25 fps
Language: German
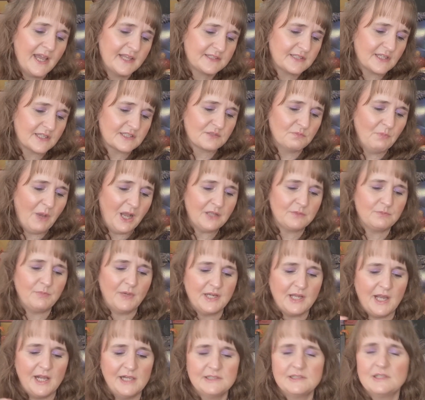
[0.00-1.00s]
Das macht
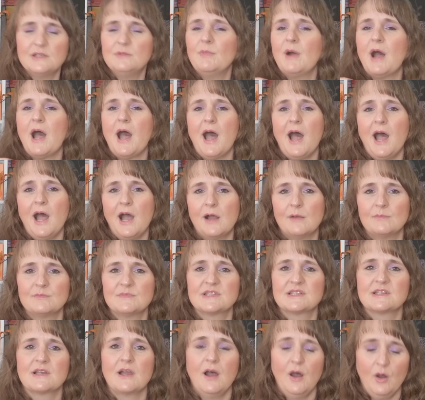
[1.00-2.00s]
man halt immer
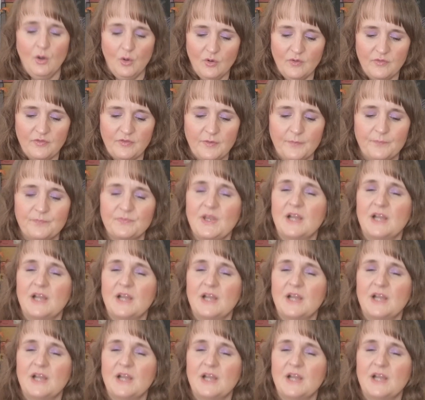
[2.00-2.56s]
abends rauf,